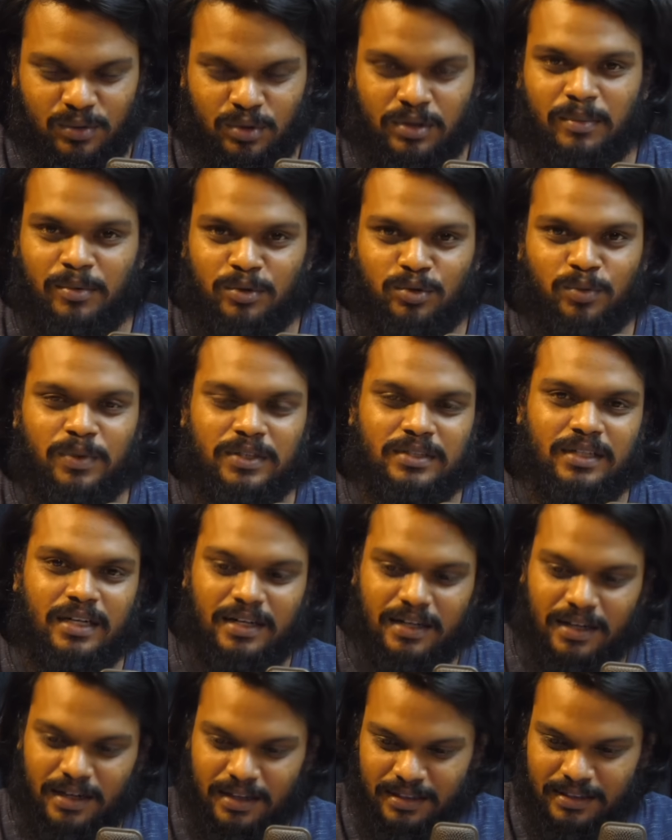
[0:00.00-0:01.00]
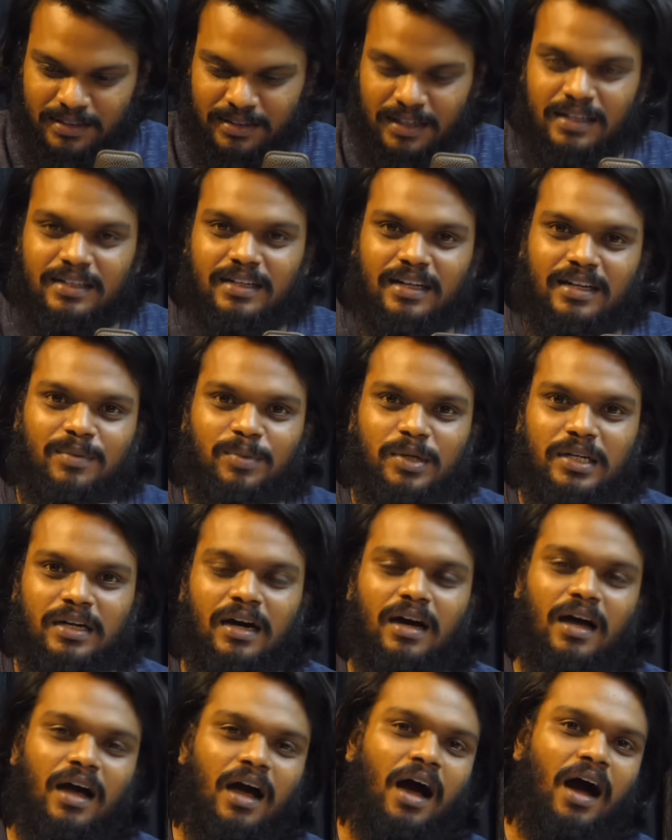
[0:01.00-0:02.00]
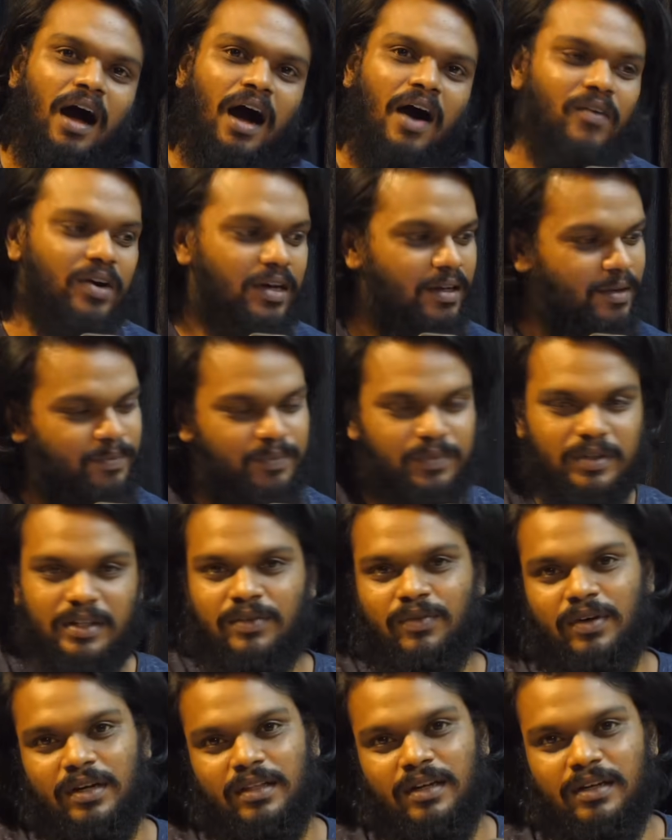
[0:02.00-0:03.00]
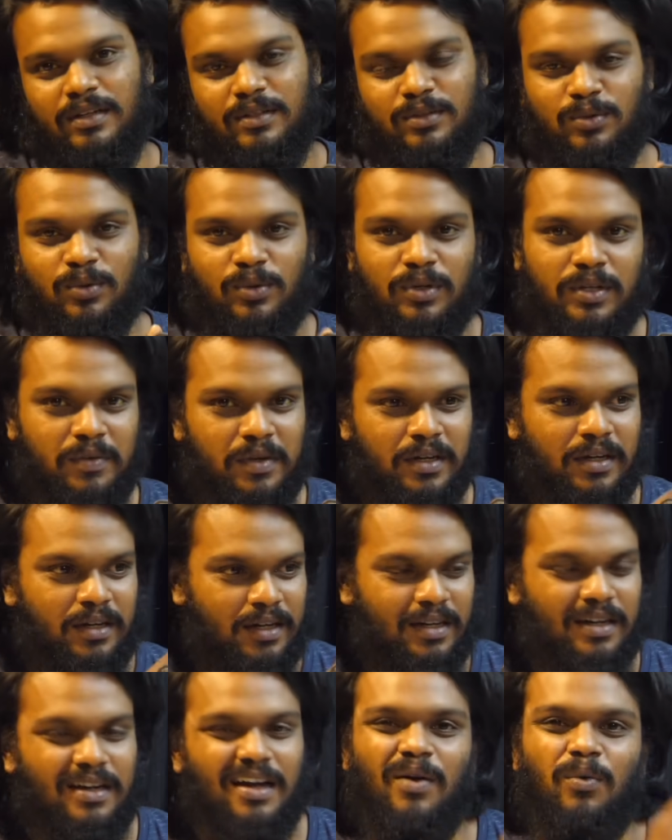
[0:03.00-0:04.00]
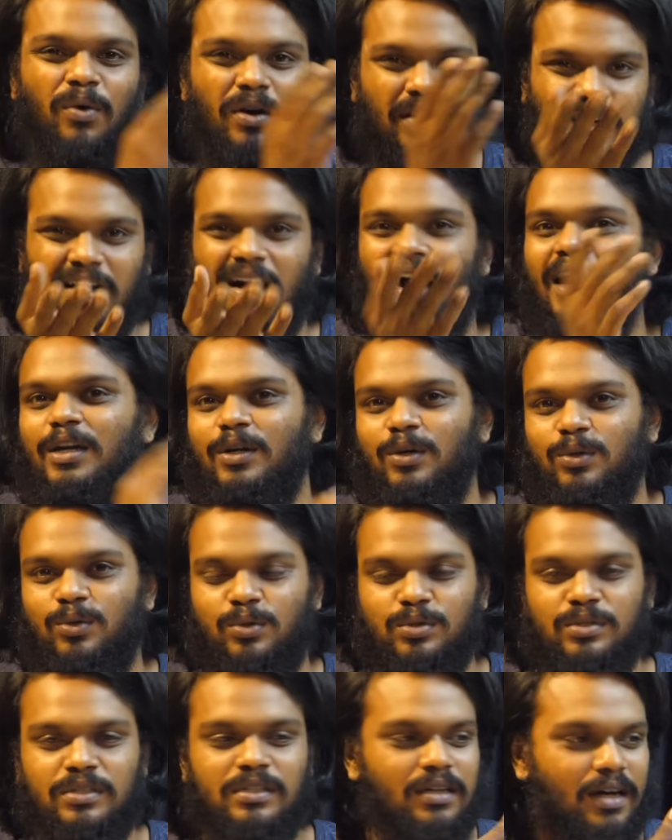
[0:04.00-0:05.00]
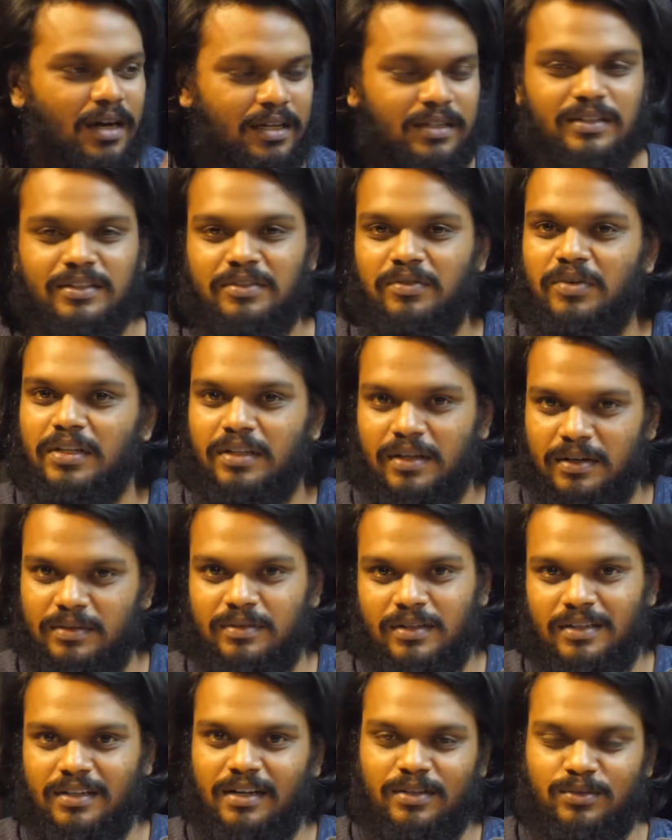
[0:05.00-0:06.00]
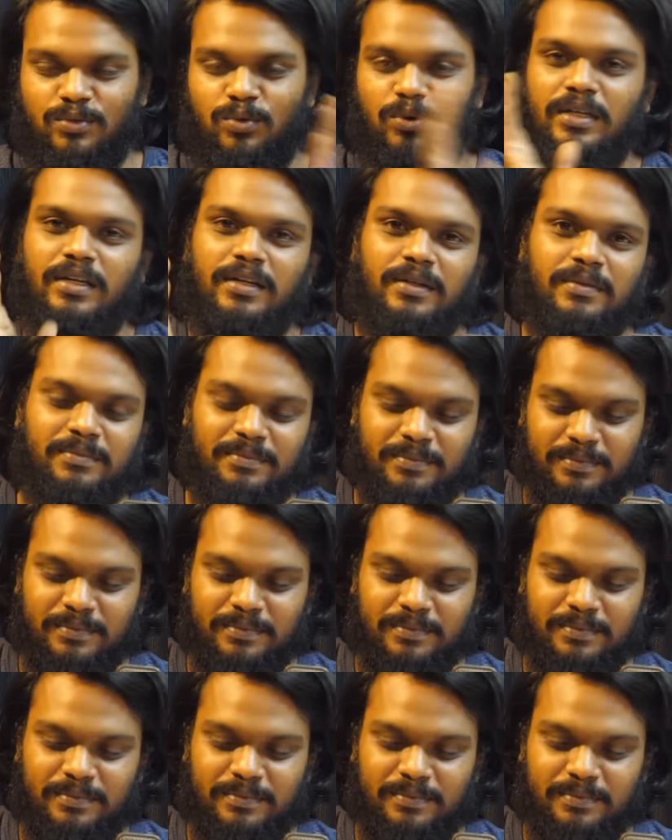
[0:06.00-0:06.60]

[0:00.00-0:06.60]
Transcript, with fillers: நம்ம சூப்பர் ஸ்டாருக்கு எழுதி தள்ளுறாரு அப்படின்னா அவர் இவர் தான் ஸோ இவரை எனக்கு உங்கள்கிட்ட காட்டணும்னு தோணுச்சு அது இவர் தான் நான் சொல்லிக்கிறேன்